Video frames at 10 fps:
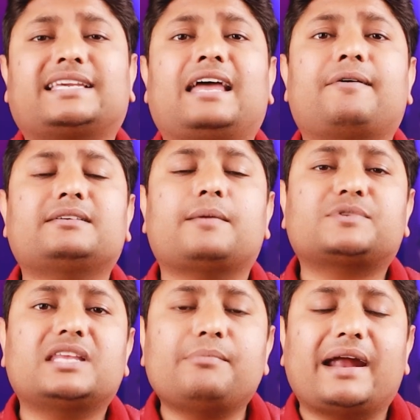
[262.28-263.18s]
इसके अलावा जब आप
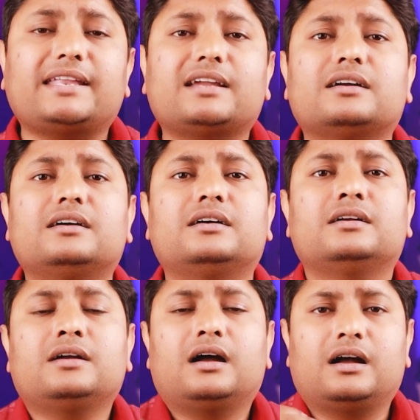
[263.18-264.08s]
सिनेमैटिक
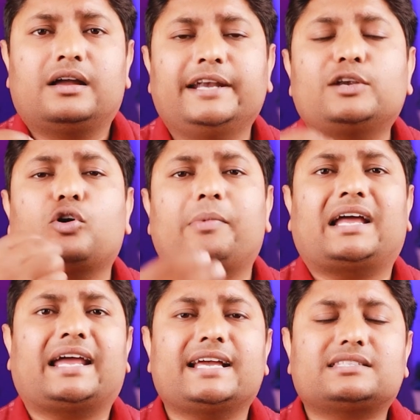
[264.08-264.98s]
इंट्रो बना रहे